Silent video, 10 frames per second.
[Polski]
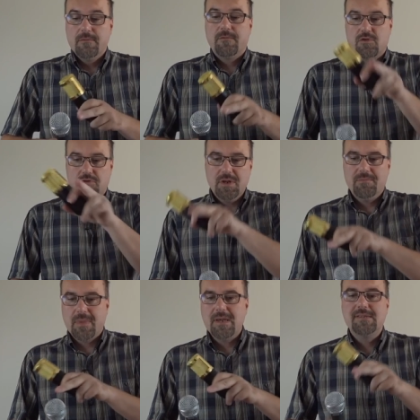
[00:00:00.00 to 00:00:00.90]
W
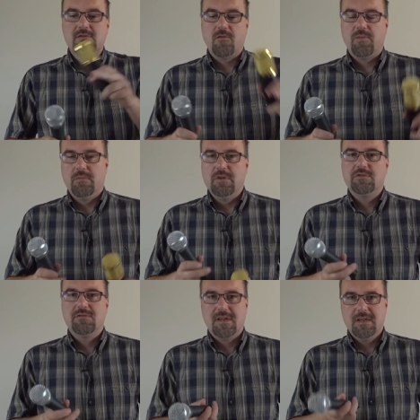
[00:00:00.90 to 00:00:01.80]
którym miejscu w
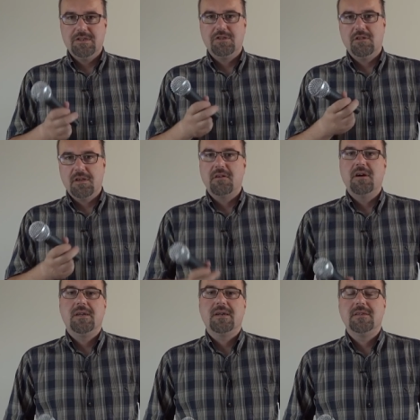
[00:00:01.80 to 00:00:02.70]
pobliżu zależy od jego
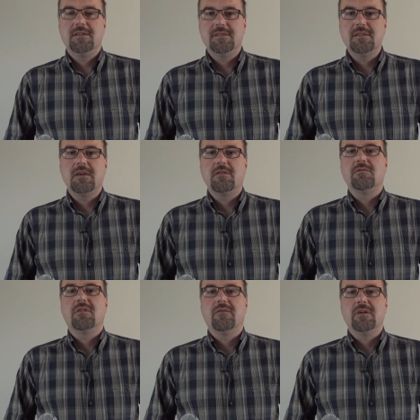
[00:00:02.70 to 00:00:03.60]
charakterystyki
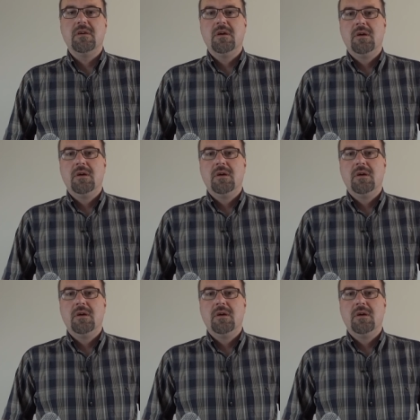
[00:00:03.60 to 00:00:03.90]
kierunkowej.